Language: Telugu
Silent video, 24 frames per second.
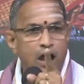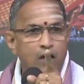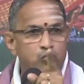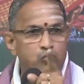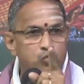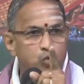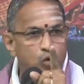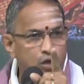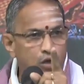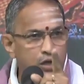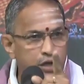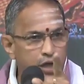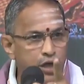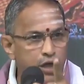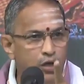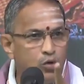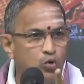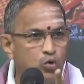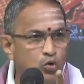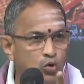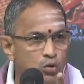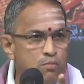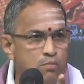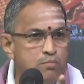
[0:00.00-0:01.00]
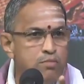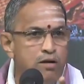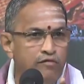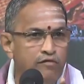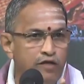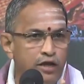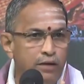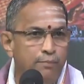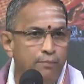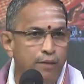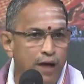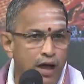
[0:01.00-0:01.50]
ఆ ఒకే
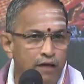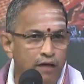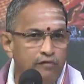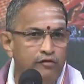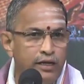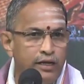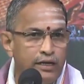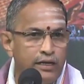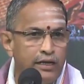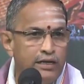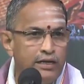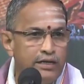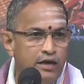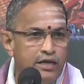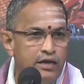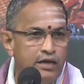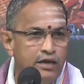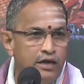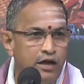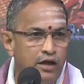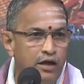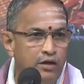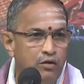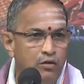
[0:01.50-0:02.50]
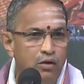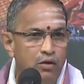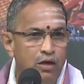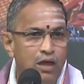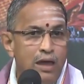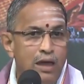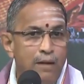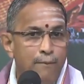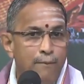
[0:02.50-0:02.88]
కుటుంబం అని భావన కలిగిన నాడు